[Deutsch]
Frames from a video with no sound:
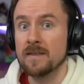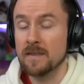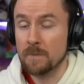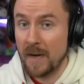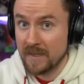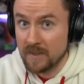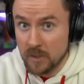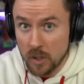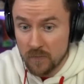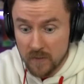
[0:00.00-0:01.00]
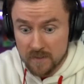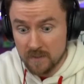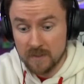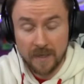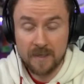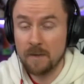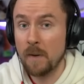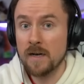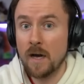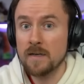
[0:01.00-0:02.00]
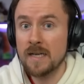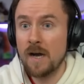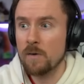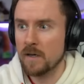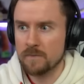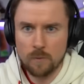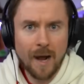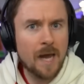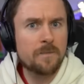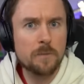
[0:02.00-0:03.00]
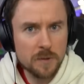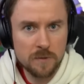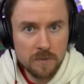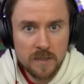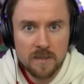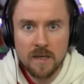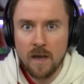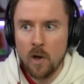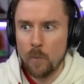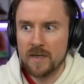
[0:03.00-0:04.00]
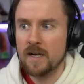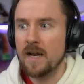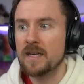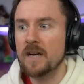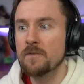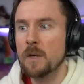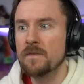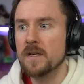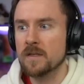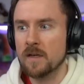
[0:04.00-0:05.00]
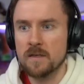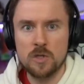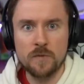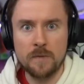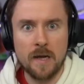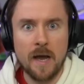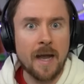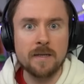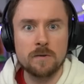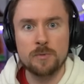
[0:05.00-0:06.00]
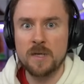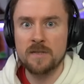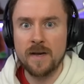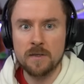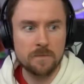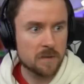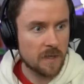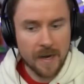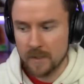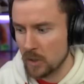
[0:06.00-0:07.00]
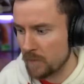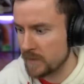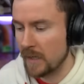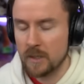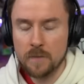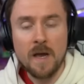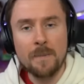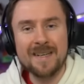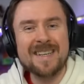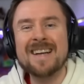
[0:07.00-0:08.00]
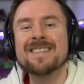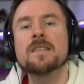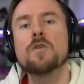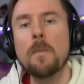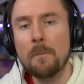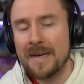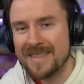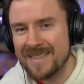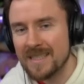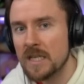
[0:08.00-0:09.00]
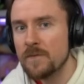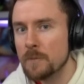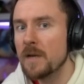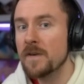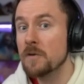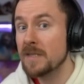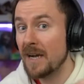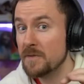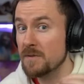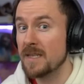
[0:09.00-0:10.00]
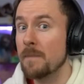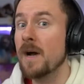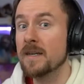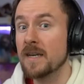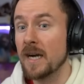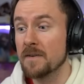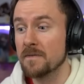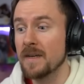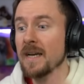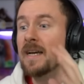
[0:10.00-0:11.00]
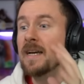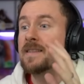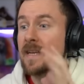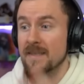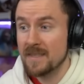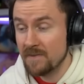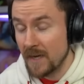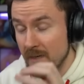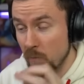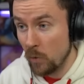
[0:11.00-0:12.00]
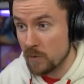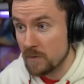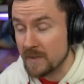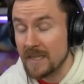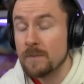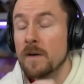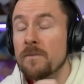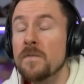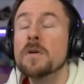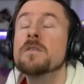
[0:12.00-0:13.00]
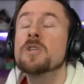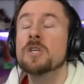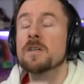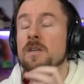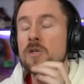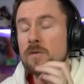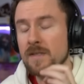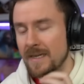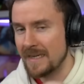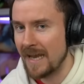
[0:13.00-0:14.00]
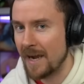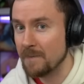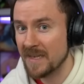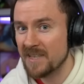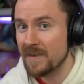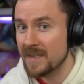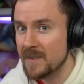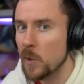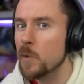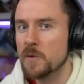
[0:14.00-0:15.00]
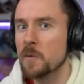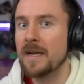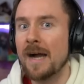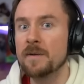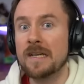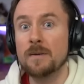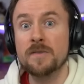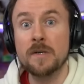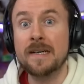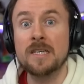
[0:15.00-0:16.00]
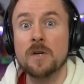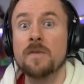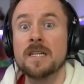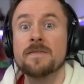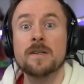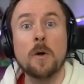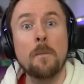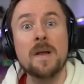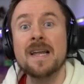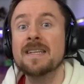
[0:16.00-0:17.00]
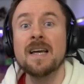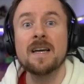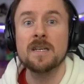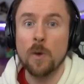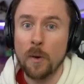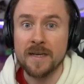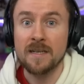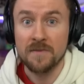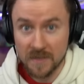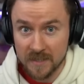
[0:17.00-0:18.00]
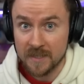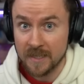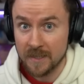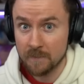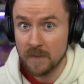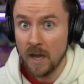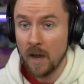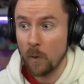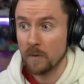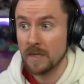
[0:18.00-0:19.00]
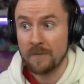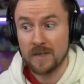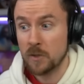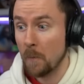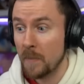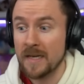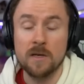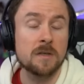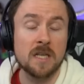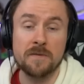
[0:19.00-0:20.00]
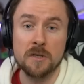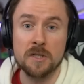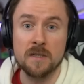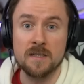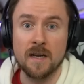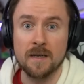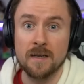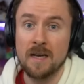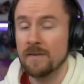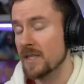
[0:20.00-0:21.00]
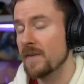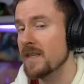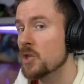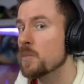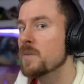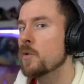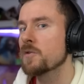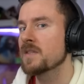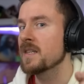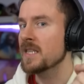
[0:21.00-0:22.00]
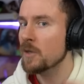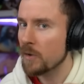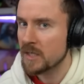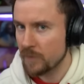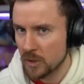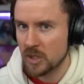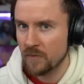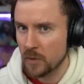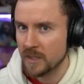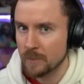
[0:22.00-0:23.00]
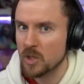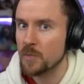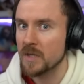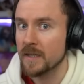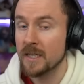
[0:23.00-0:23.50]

Diese beiden Dörfer sind direkt nebeneinander oder so halb fusioniert und man kann angreifen, wo man will. Das heißt, Spieler 1 und Spieler 2 dürfen das eine Dorf, das andere Dorf. Man kann seine Truppen platzieren, wo man will und darf zusammen angreifen. Das wäre ein Modus, den ich mir wünsche, schon seit langem. Das wäre so, so geil. Und ich glaube, es würde Clash of Clans wieder komplett neuen Wind geben und etwas komplett Neues, Erfrischendes sein. Was wäre ein Spielmodus, den ihr euch wünschen würdet im Spiel?